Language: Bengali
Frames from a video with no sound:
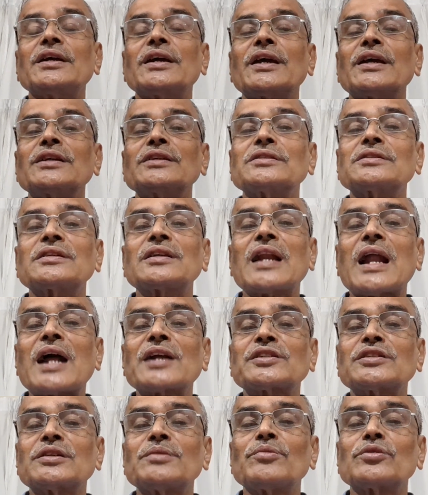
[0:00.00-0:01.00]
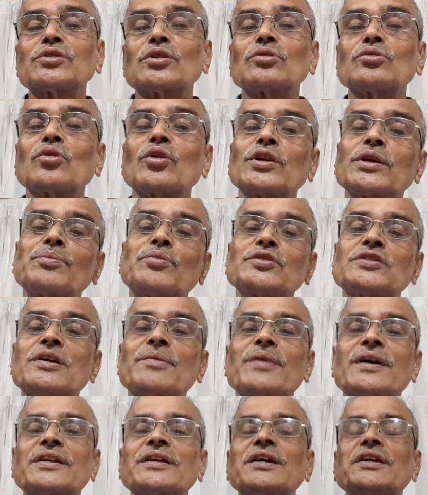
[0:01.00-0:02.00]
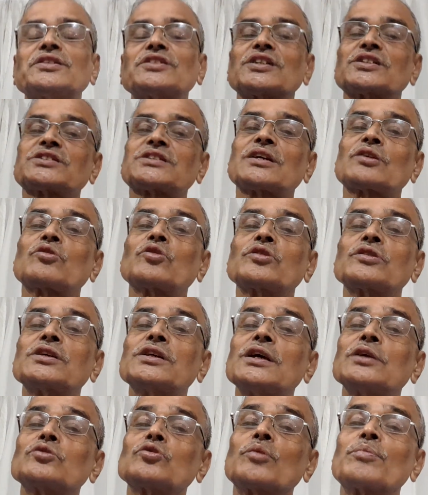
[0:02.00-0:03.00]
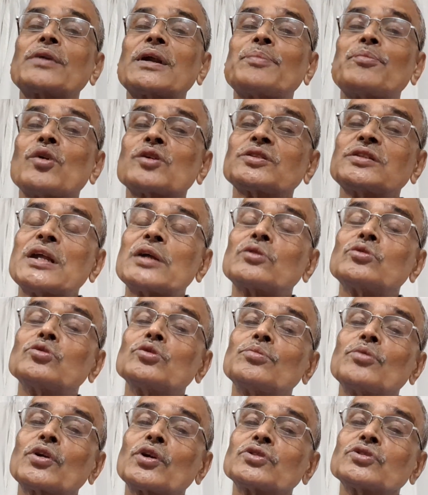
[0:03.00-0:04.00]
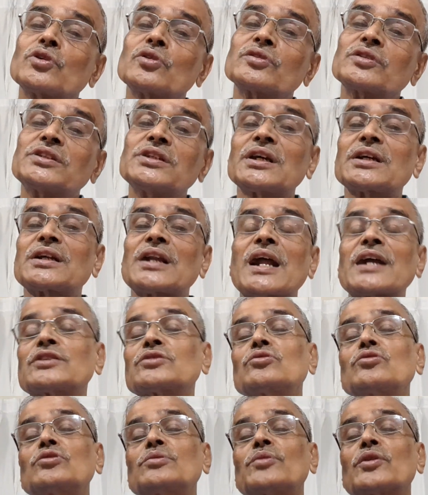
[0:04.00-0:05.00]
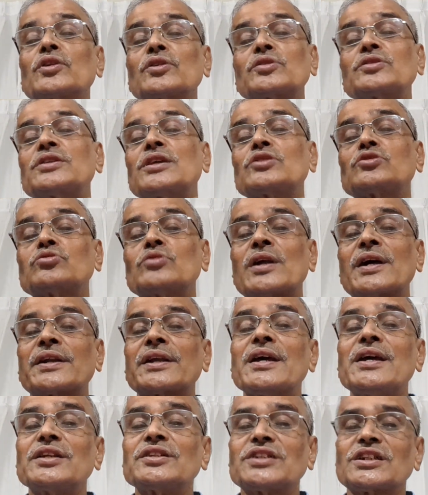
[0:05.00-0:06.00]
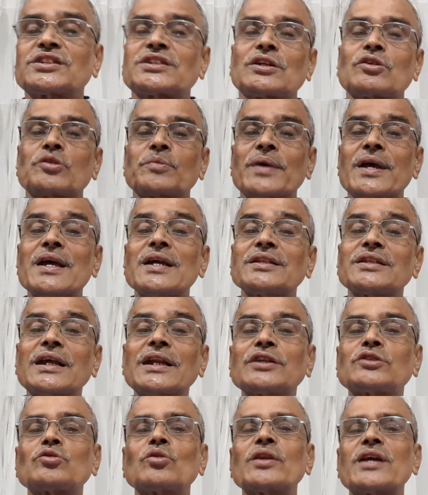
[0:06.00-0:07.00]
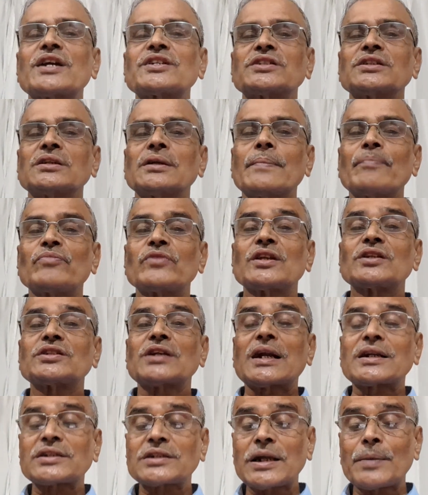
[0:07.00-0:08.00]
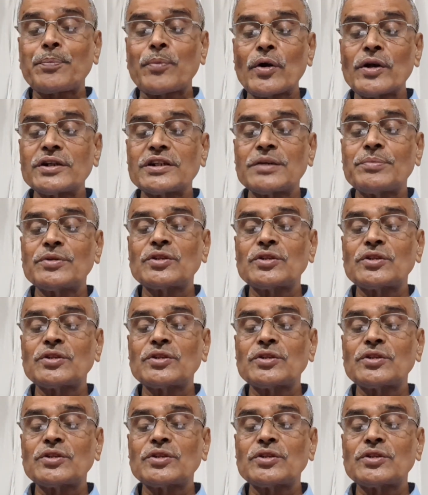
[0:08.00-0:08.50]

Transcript: এই ক্লাসের মতন করে বুঝেবার চেষ্টা করি তোমরা বক্তৃতাগুলো মনোযোগ দিয়ে ক্লাসগুলো মনোযোগ দিয়ে শোনার চেষ্টা করবে তাহলে চলে আসি সাতটা পয়েন্টের